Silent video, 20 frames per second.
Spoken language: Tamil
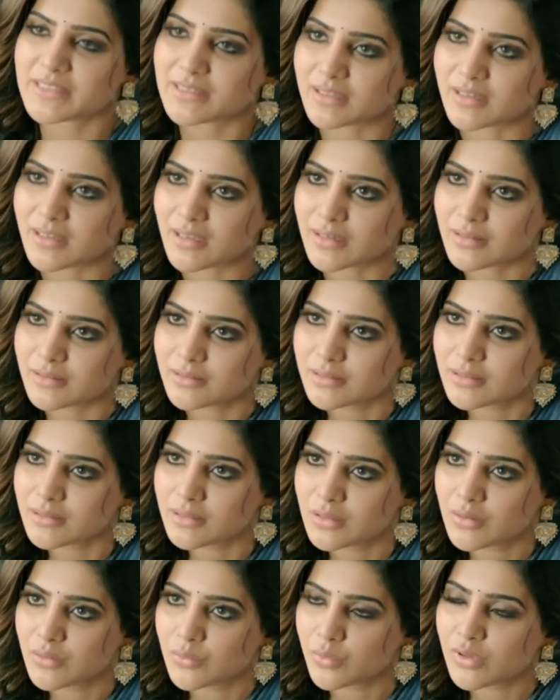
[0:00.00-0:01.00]
என்ன பேசிட்டு
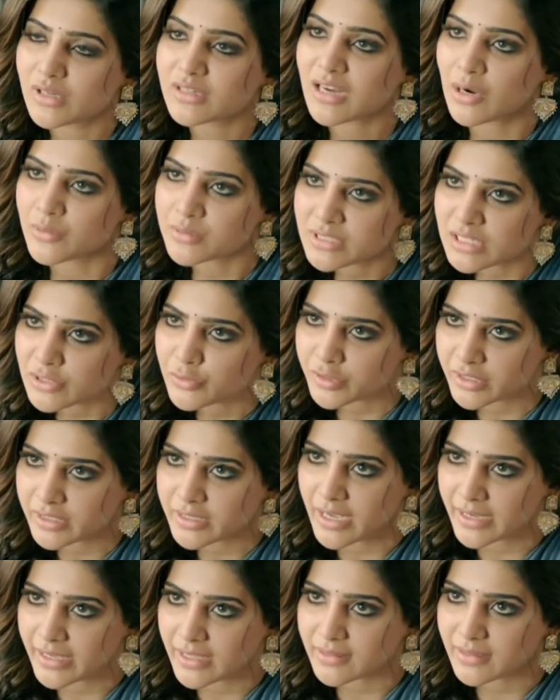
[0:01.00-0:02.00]
இருக்கீங்க உங்களுக்கு
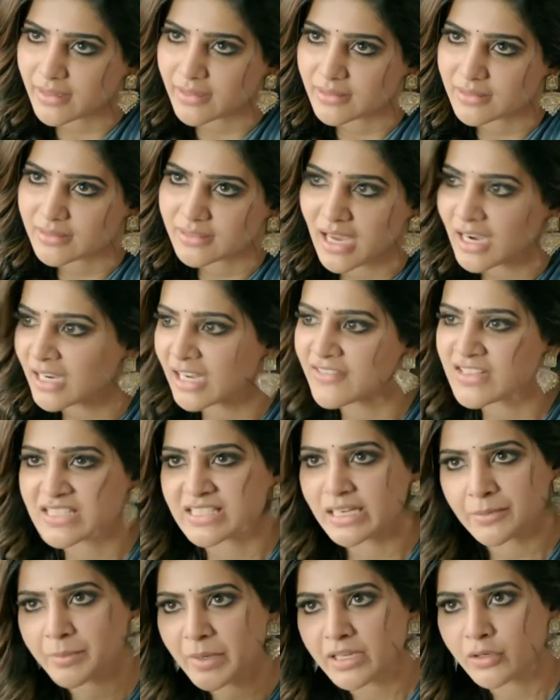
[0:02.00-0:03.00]
கவுன்சிலிங் கொடுக்க நான் இங்க இருக்கேன்
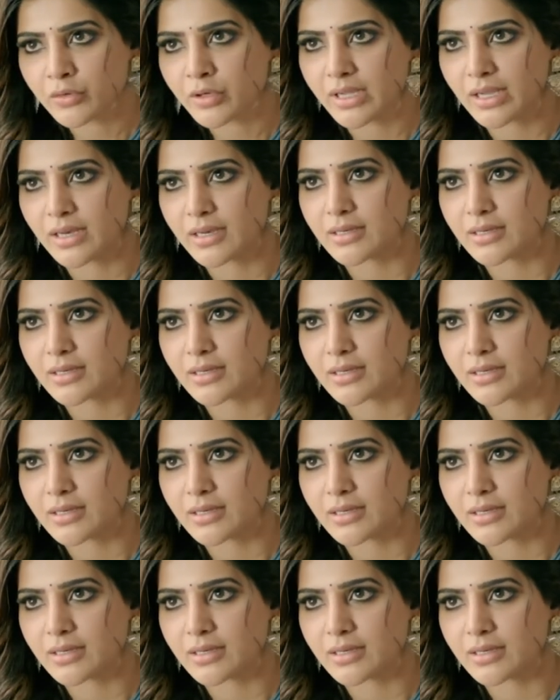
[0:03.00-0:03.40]
எங்க அக்கா செட்